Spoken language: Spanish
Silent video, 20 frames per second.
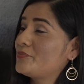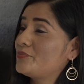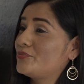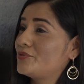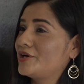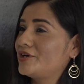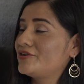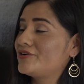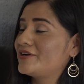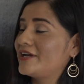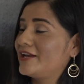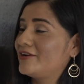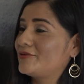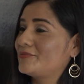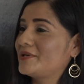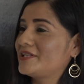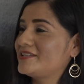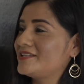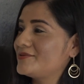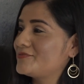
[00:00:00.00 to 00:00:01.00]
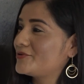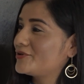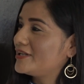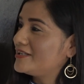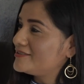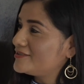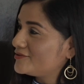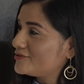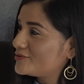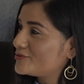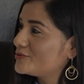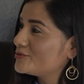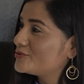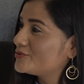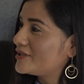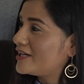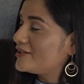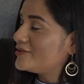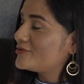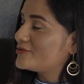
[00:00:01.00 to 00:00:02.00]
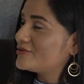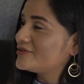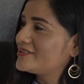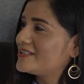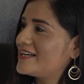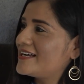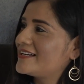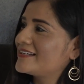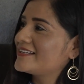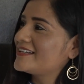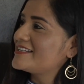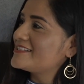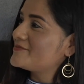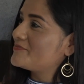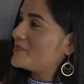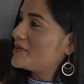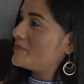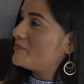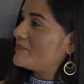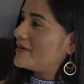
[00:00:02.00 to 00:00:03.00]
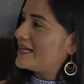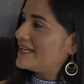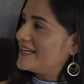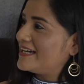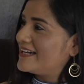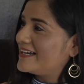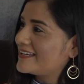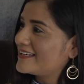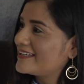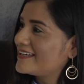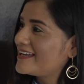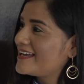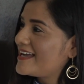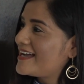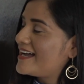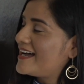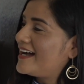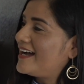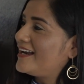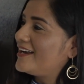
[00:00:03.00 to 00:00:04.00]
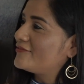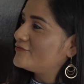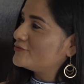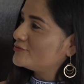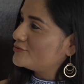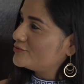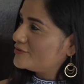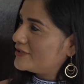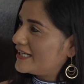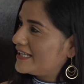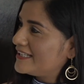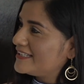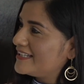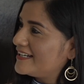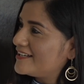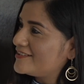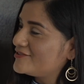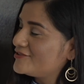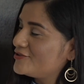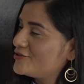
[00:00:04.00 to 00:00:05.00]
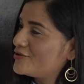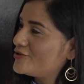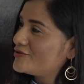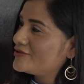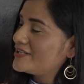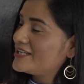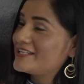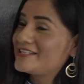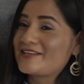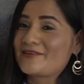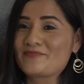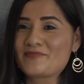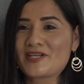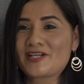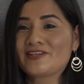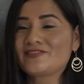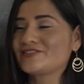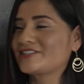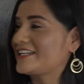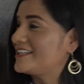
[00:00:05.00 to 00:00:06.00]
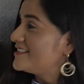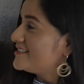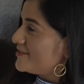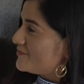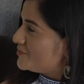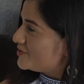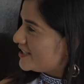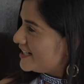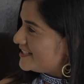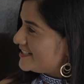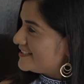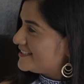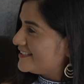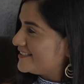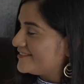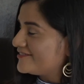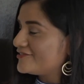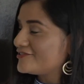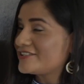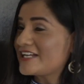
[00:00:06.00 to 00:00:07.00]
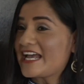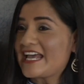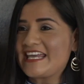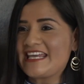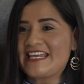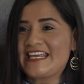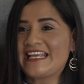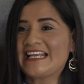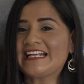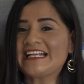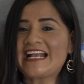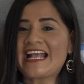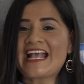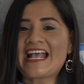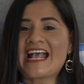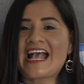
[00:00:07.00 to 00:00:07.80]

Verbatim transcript: Bueno, el objetivo del Centro Cultural Yocotán es preparar a la futura generación y también los que ya estamos grandecitos en